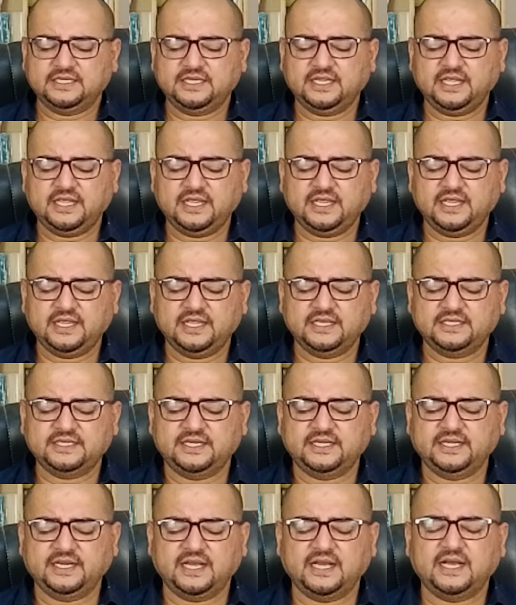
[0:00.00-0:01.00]
ये
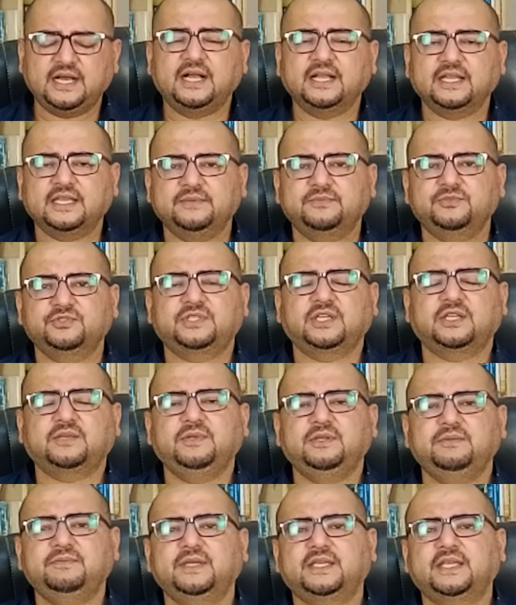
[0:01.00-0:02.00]
एजेंडा आगे
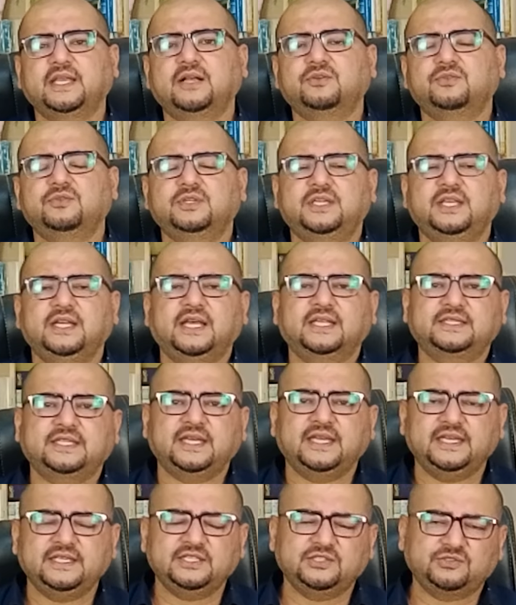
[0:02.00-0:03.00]
मुस्तबिल में क्या गुल खिलाता
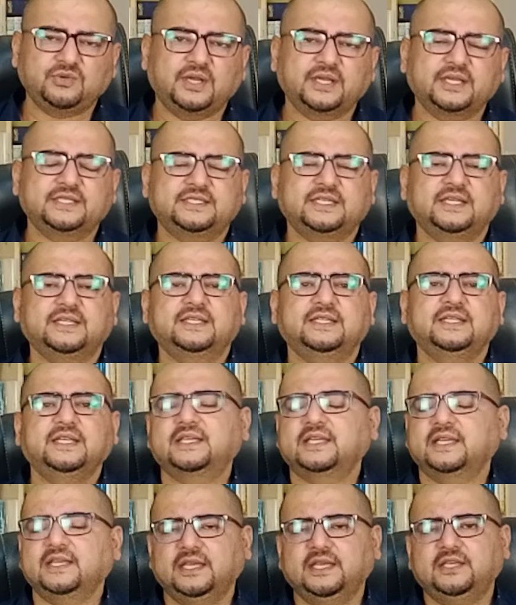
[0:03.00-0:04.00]
है ये तो आगे चल के
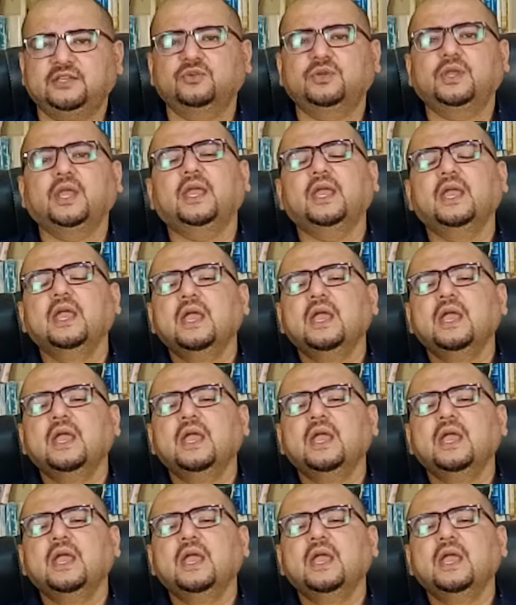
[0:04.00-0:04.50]
देखेंगे क्योंकि